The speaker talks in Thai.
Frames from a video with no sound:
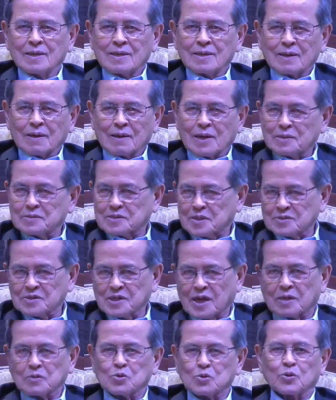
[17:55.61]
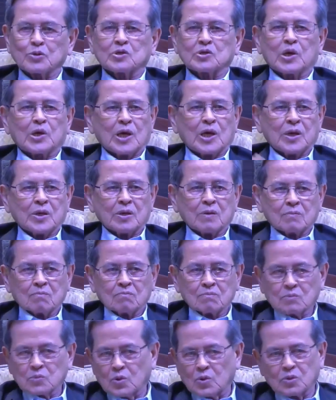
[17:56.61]
การสื่อสารทุกชนิด
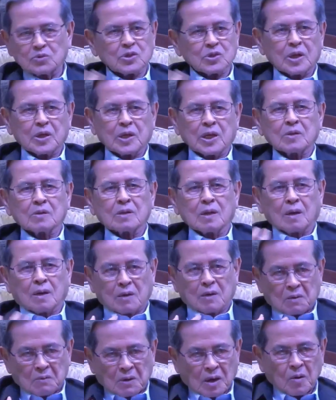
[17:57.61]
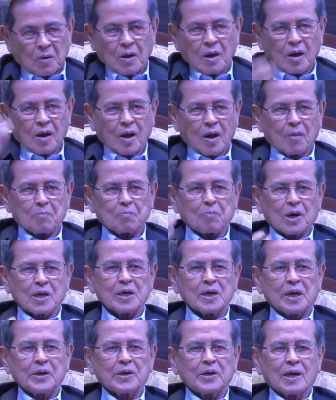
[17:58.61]
ทุกชนิดเลยแล้วขับเคลื่อน
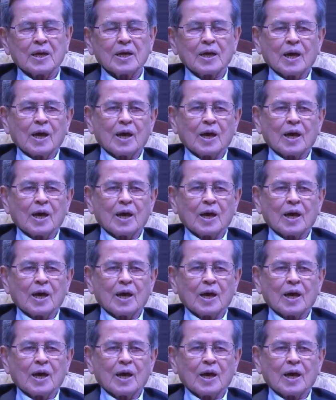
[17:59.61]
อัน